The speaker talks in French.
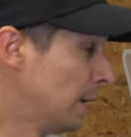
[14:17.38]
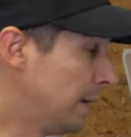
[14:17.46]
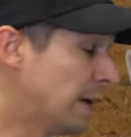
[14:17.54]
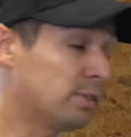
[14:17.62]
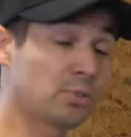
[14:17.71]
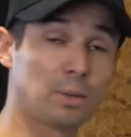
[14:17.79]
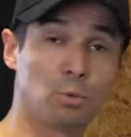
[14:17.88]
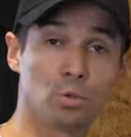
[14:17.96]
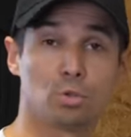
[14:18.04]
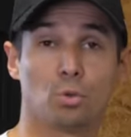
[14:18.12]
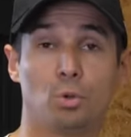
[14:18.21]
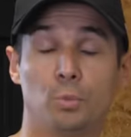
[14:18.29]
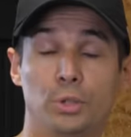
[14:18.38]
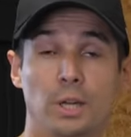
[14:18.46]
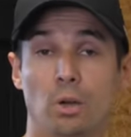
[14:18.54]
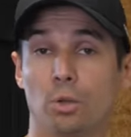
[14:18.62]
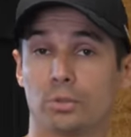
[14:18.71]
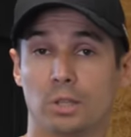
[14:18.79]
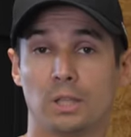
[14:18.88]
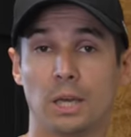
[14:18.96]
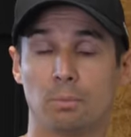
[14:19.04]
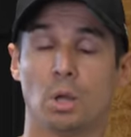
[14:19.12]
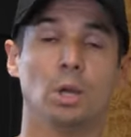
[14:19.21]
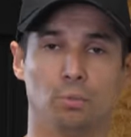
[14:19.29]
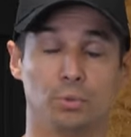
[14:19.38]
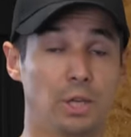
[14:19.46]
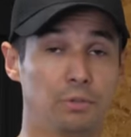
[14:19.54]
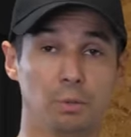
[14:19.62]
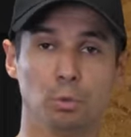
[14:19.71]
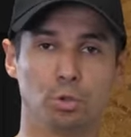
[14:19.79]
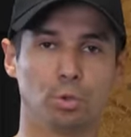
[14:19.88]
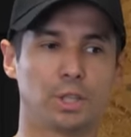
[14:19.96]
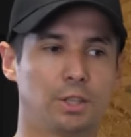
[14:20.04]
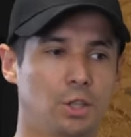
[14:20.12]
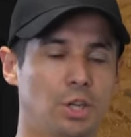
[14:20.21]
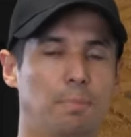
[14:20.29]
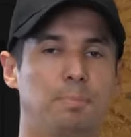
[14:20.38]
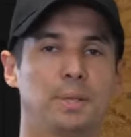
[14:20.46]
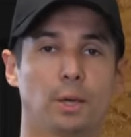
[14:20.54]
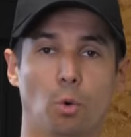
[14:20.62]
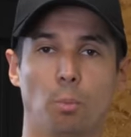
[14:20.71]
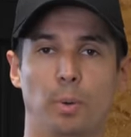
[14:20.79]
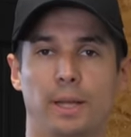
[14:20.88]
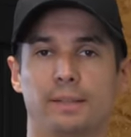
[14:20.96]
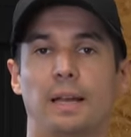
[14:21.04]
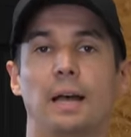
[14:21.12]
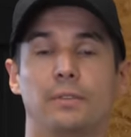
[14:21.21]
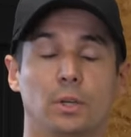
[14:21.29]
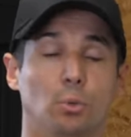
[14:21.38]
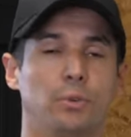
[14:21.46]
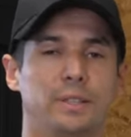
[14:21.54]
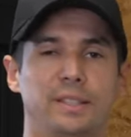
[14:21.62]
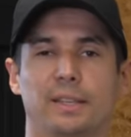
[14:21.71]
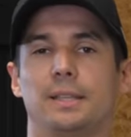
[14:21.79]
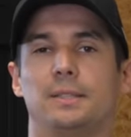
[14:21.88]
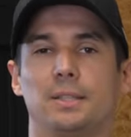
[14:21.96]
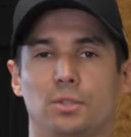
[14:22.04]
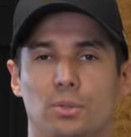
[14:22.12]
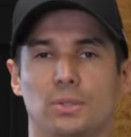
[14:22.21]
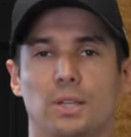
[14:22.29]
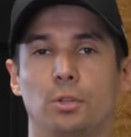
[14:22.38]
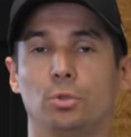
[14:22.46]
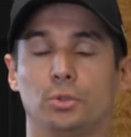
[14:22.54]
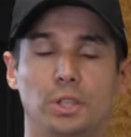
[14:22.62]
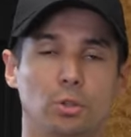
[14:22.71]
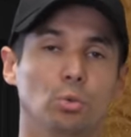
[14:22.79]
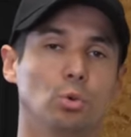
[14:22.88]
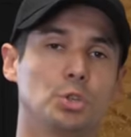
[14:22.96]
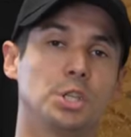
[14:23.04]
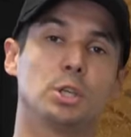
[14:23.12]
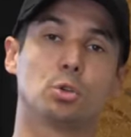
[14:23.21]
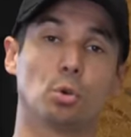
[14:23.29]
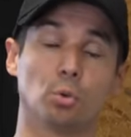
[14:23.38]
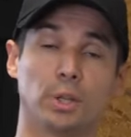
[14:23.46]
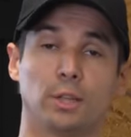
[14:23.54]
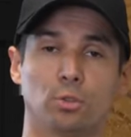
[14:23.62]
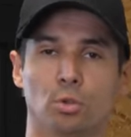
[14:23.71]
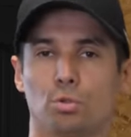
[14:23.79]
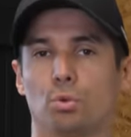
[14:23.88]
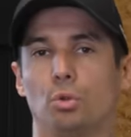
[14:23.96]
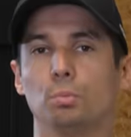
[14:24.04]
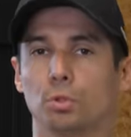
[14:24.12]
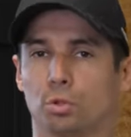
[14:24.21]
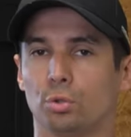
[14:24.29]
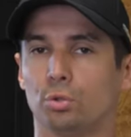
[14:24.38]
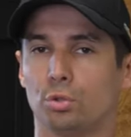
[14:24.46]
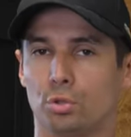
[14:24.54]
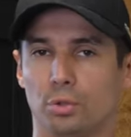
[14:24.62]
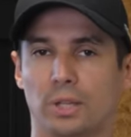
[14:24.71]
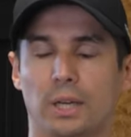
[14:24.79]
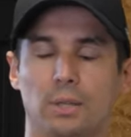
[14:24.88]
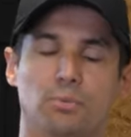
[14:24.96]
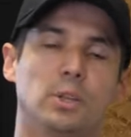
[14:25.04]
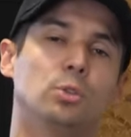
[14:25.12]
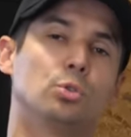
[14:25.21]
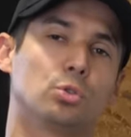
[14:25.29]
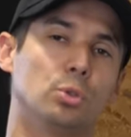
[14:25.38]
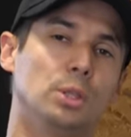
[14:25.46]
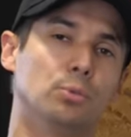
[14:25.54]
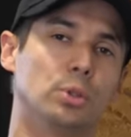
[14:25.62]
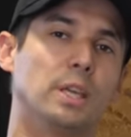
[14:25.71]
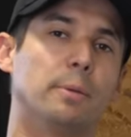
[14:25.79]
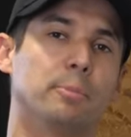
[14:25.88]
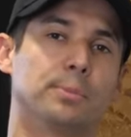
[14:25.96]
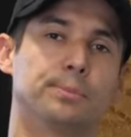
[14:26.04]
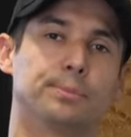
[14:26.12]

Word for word: là vraiment sur le modèle entrée de gamme, vous avez une moto qui est déjà bien complète avec on va dire les essentiels de technologie que l'on attend sur une moto de ce tarif et de ce niveau de gamme.